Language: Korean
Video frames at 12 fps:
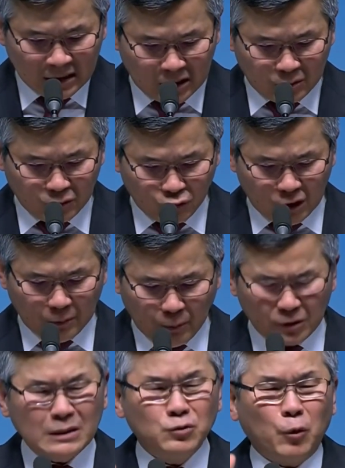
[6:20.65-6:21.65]
여러분, 우리
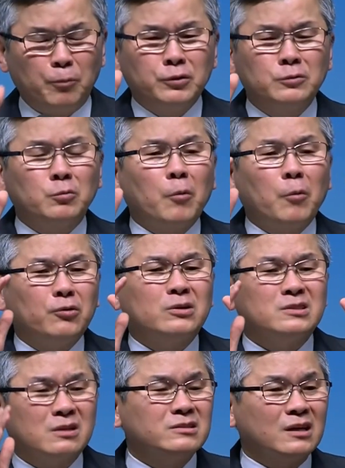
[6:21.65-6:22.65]
보다 높은
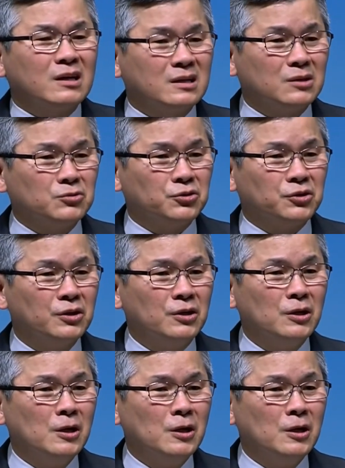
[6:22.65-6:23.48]
목표를 설정하자고요.